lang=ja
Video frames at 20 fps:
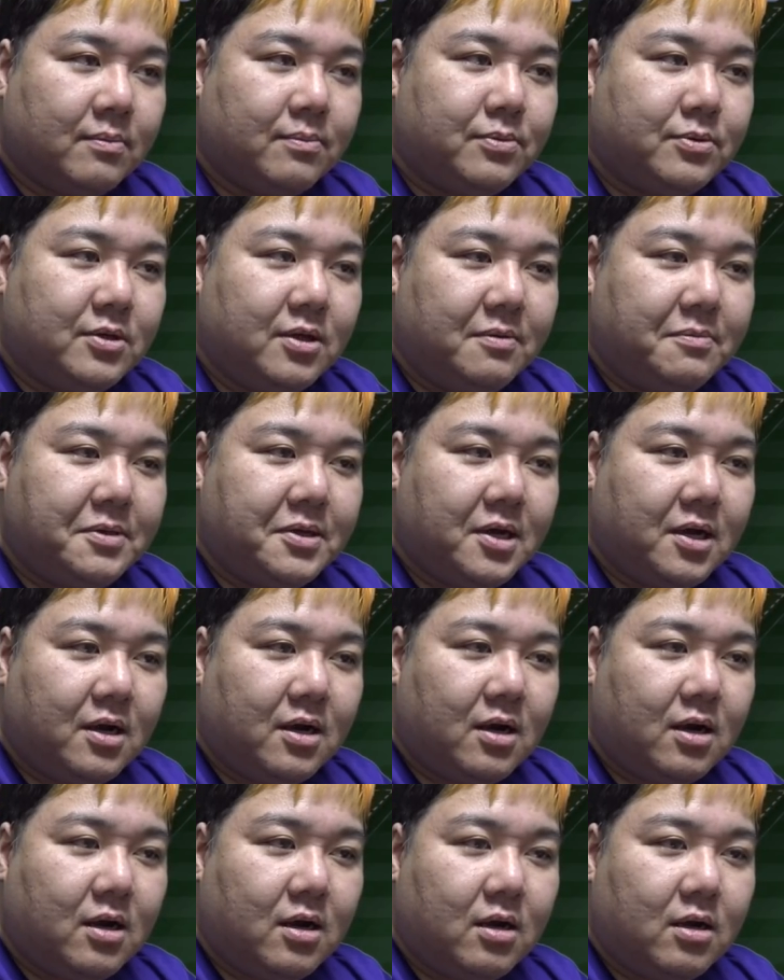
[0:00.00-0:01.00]

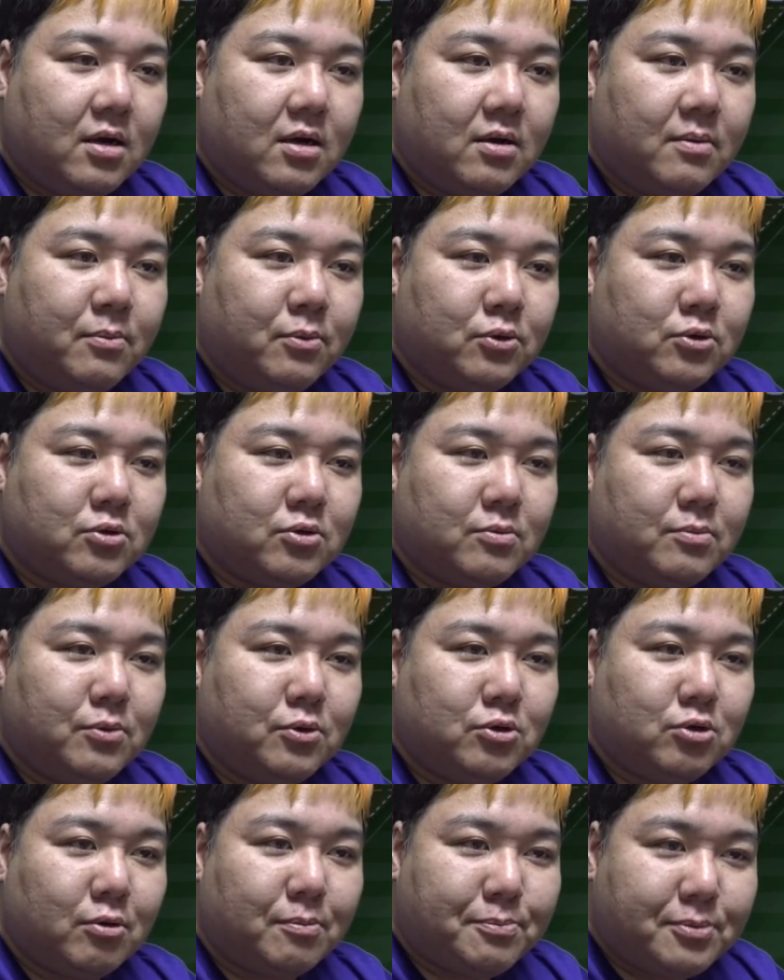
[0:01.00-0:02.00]
プレミア、もっと
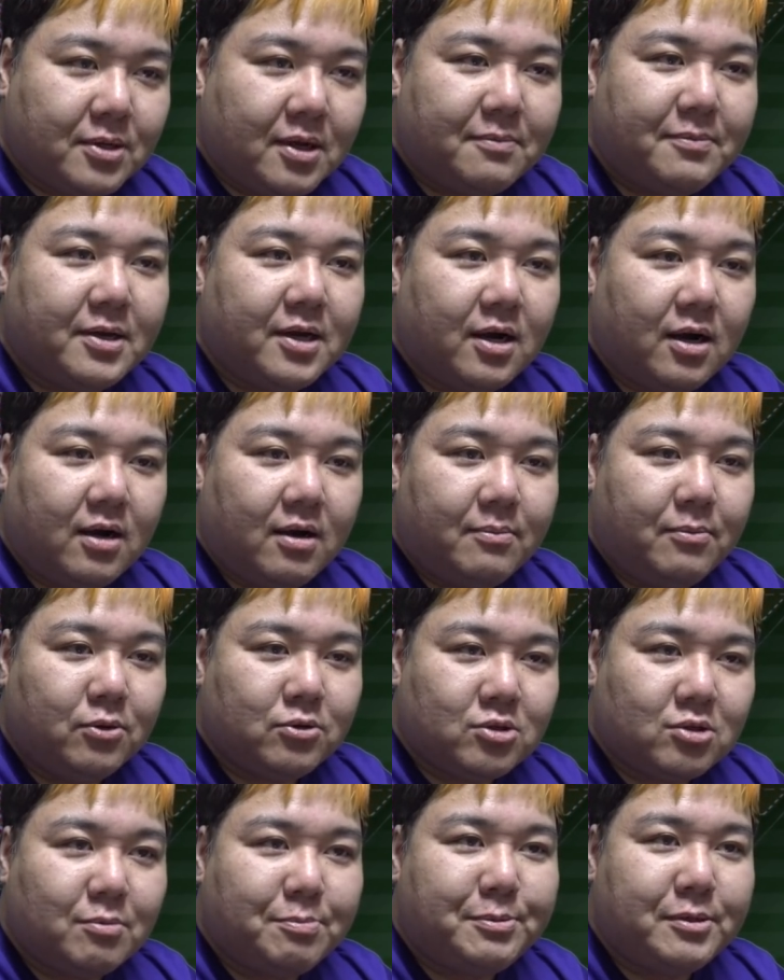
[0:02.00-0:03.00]
プレミア、
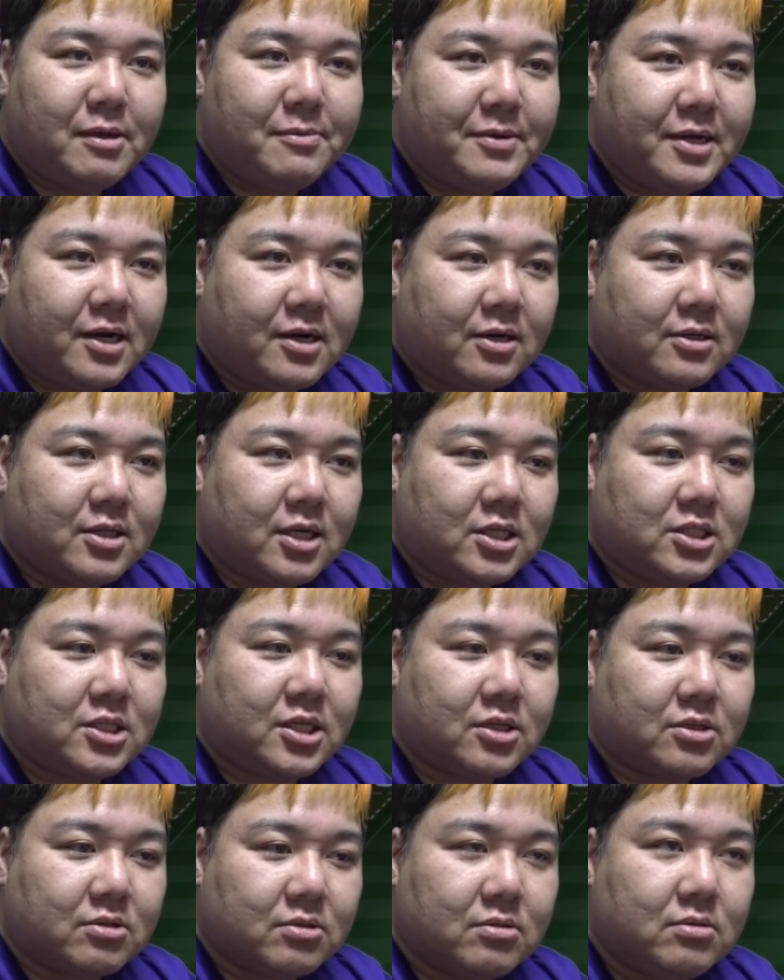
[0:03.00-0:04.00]
もっとプレミア感出し
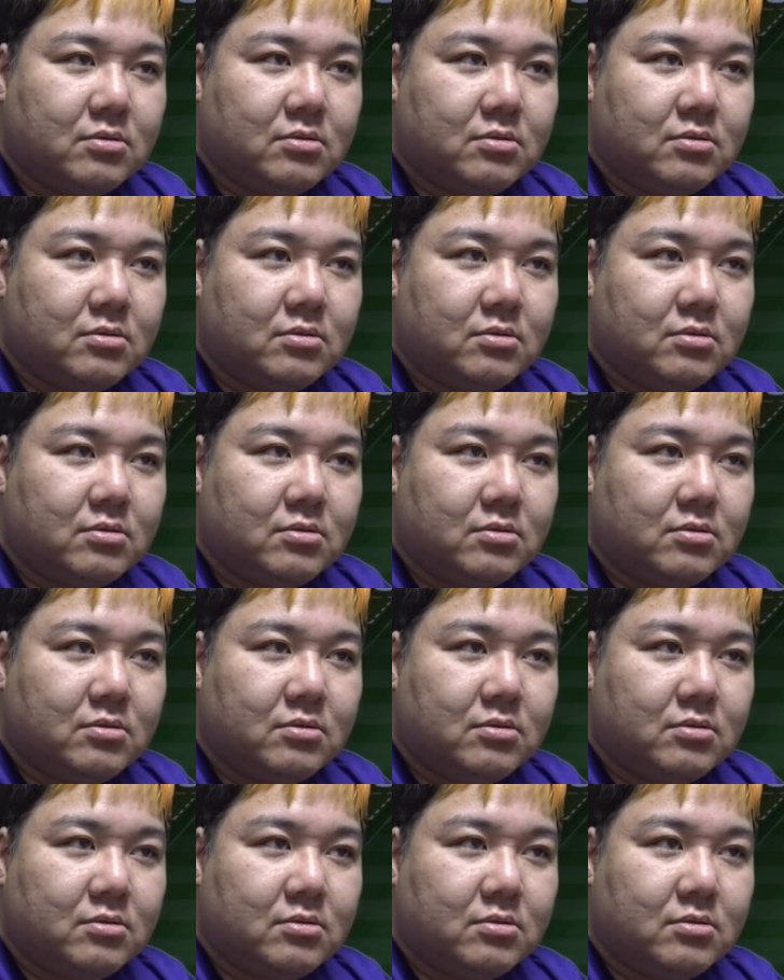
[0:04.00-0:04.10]
ていく。